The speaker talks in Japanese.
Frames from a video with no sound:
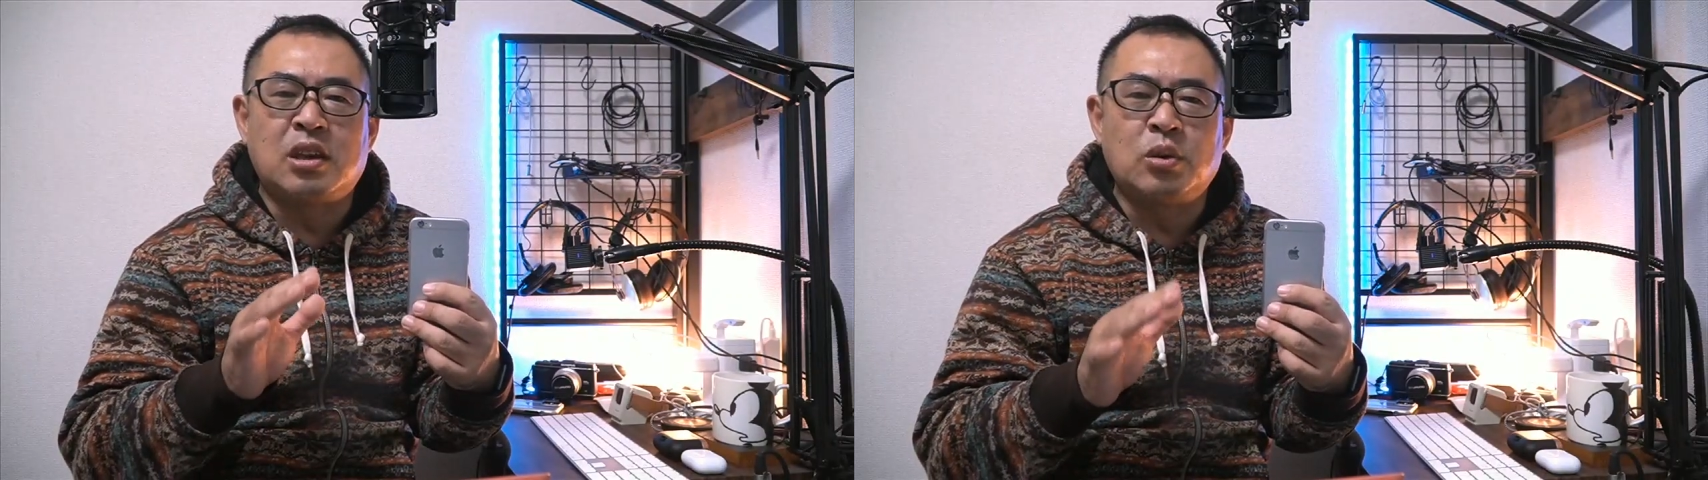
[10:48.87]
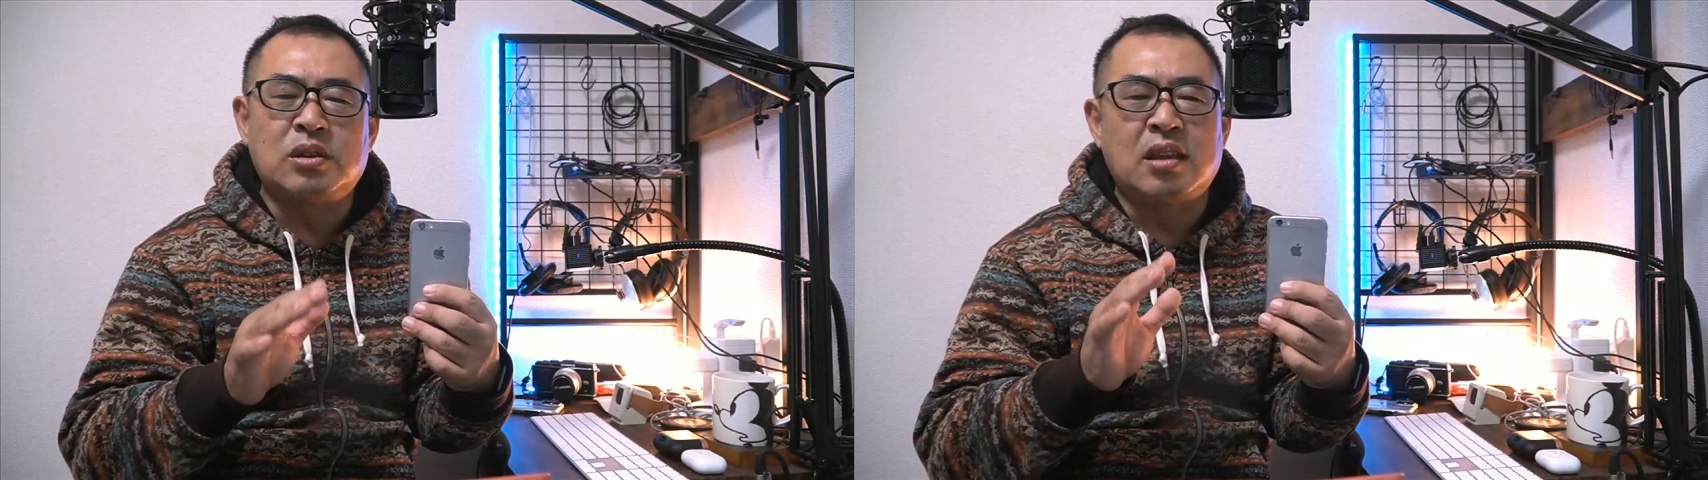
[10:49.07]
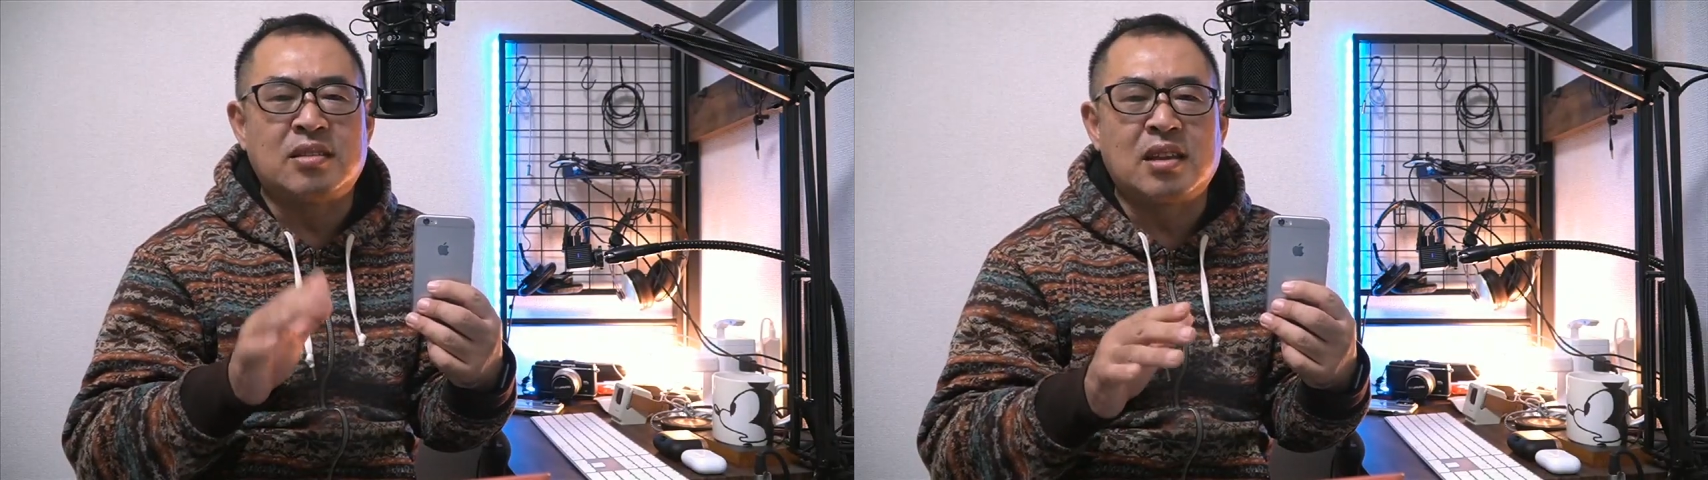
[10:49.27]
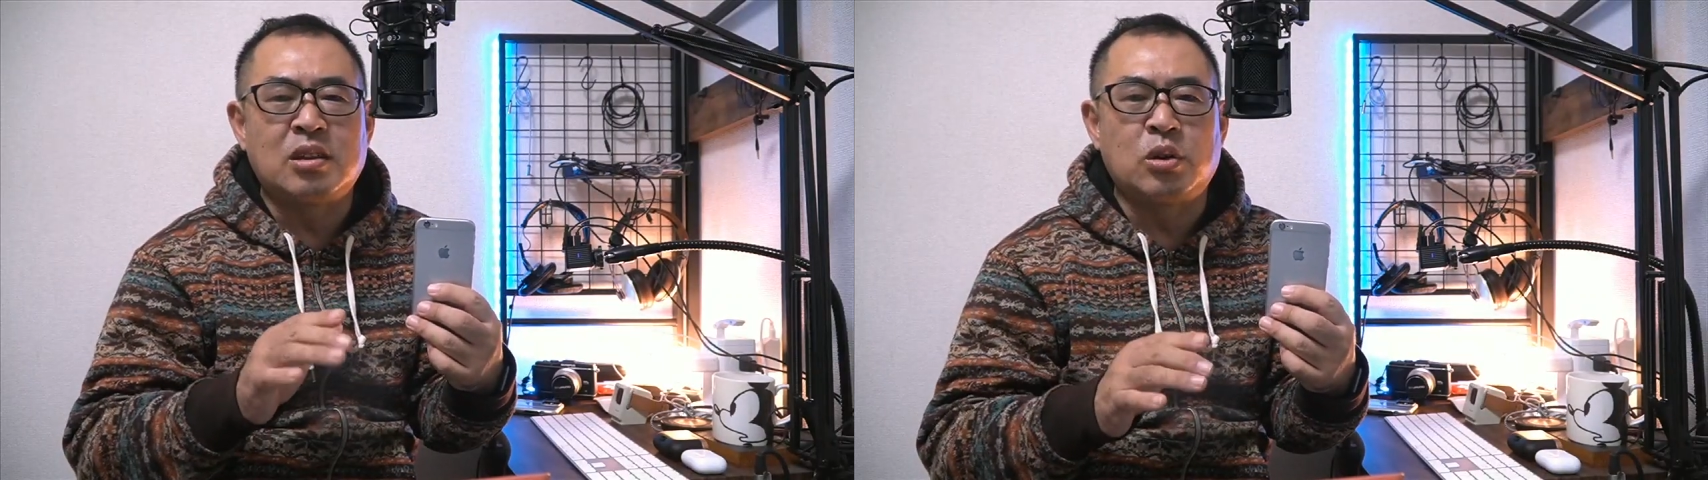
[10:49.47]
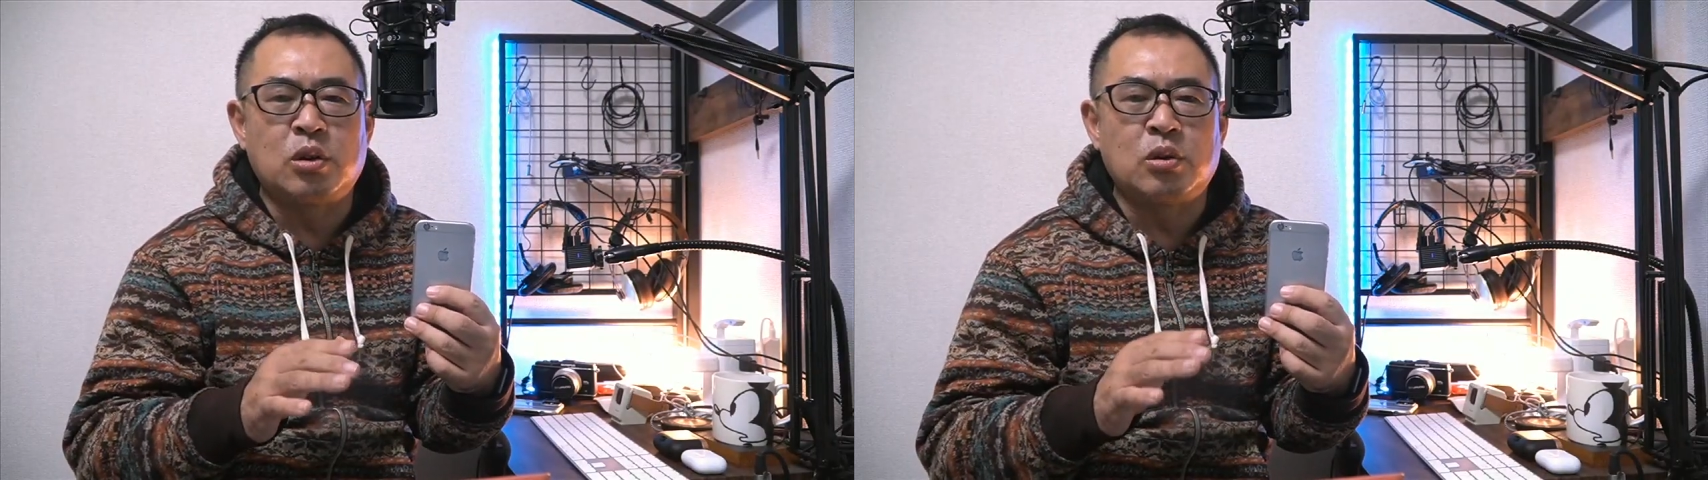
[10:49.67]
んよんてん
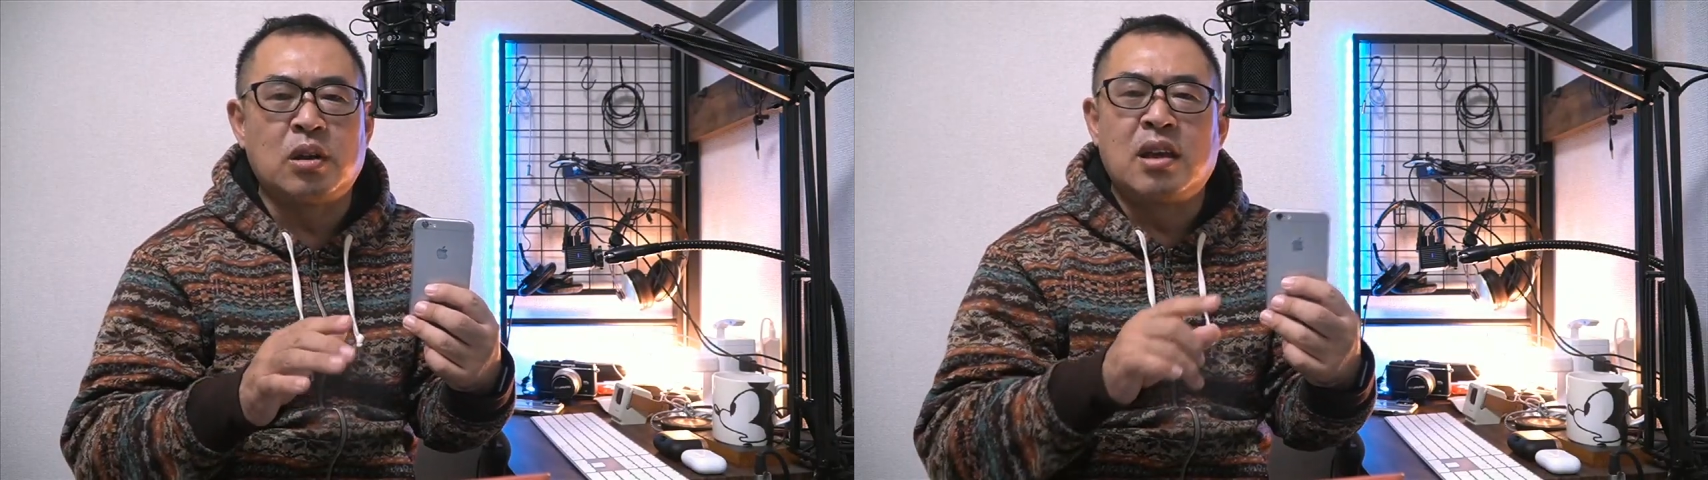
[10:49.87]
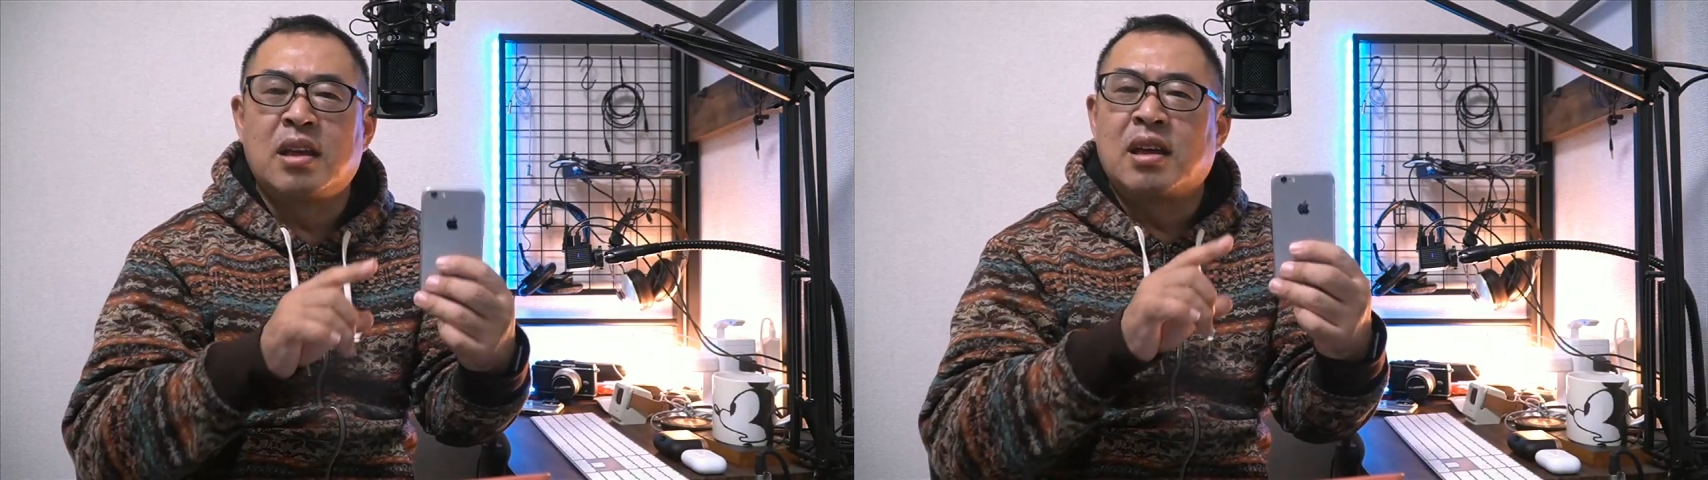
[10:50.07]
さん という